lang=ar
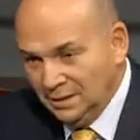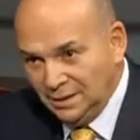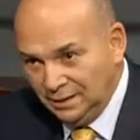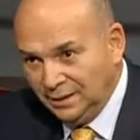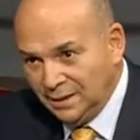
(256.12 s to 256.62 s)

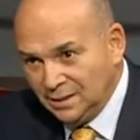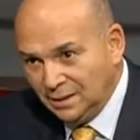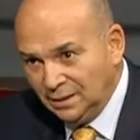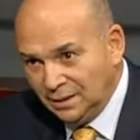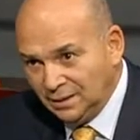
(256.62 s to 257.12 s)
عند ناس
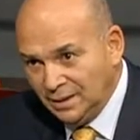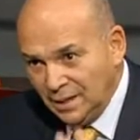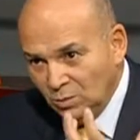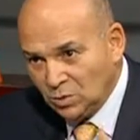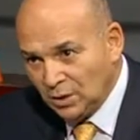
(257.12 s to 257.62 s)
كتير
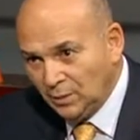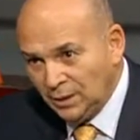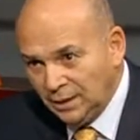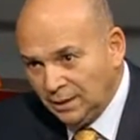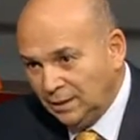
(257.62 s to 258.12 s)
ايه الوزاره
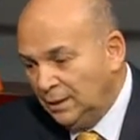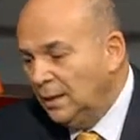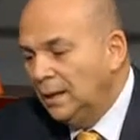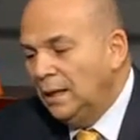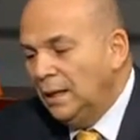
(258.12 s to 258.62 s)
والهيئه
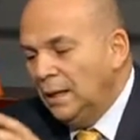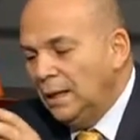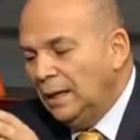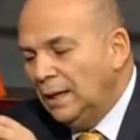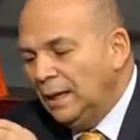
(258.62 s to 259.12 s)

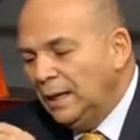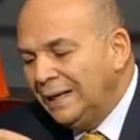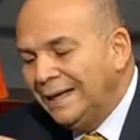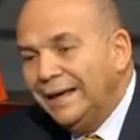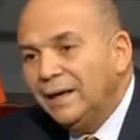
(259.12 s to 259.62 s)

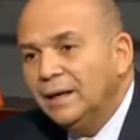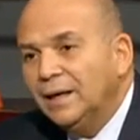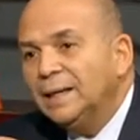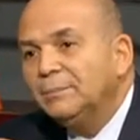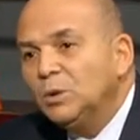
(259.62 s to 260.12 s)
الجهة
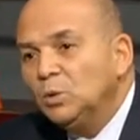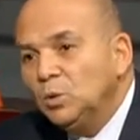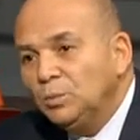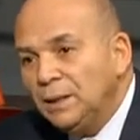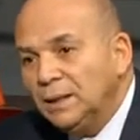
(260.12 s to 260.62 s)

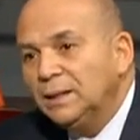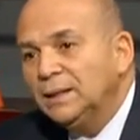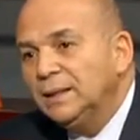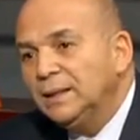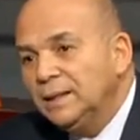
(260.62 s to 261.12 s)
المنوط بيها
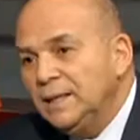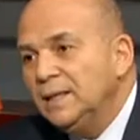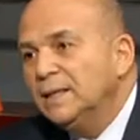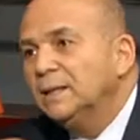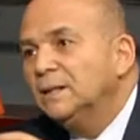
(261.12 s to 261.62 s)
ان
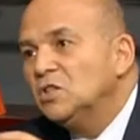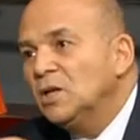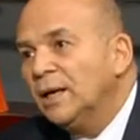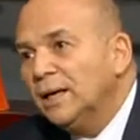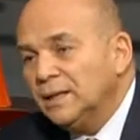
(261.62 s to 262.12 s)
هي
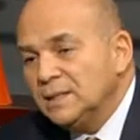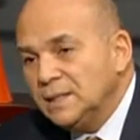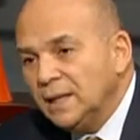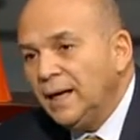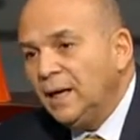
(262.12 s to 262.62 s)
تشجع
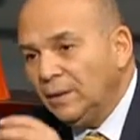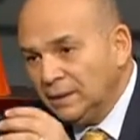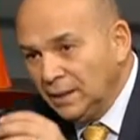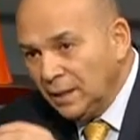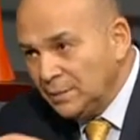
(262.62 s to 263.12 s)
السياحة
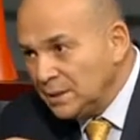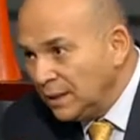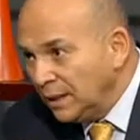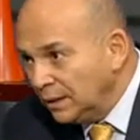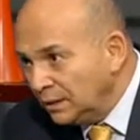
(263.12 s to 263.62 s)
وعندها
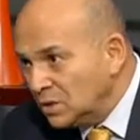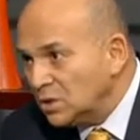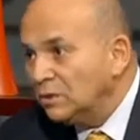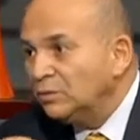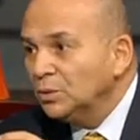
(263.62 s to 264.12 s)
ميزانية
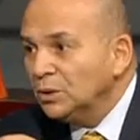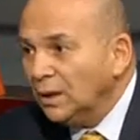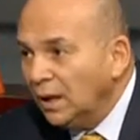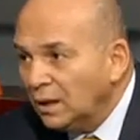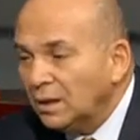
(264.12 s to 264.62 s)
تصرف
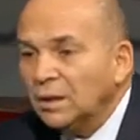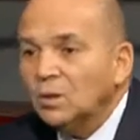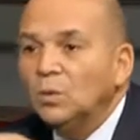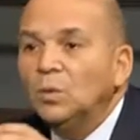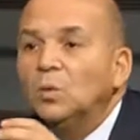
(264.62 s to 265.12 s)

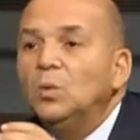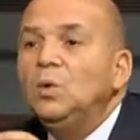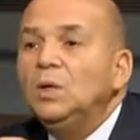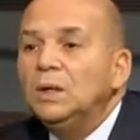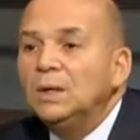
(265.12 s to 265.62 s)
وتتحرك
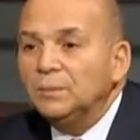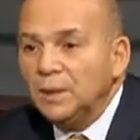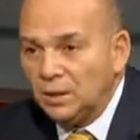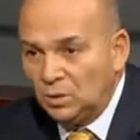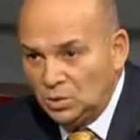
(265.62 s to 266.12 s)
وكل
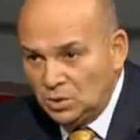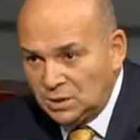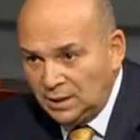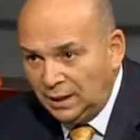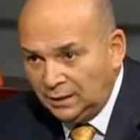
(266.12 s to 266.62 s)
ما يخص
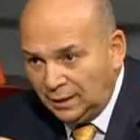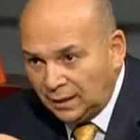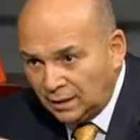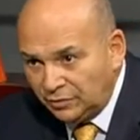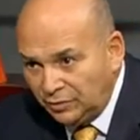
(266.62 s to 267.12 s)
السياحة
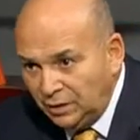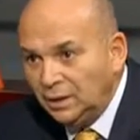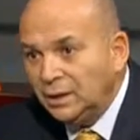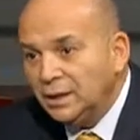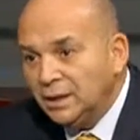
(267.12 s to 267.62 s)
تتحرك فيه
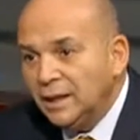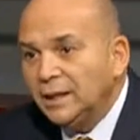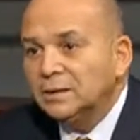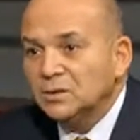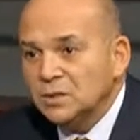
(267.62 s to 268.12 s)
هي
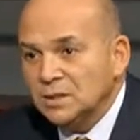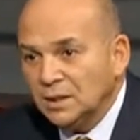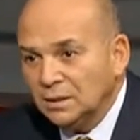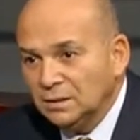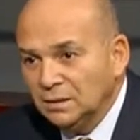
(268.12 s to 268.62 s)
هيئة تنشيط سياحة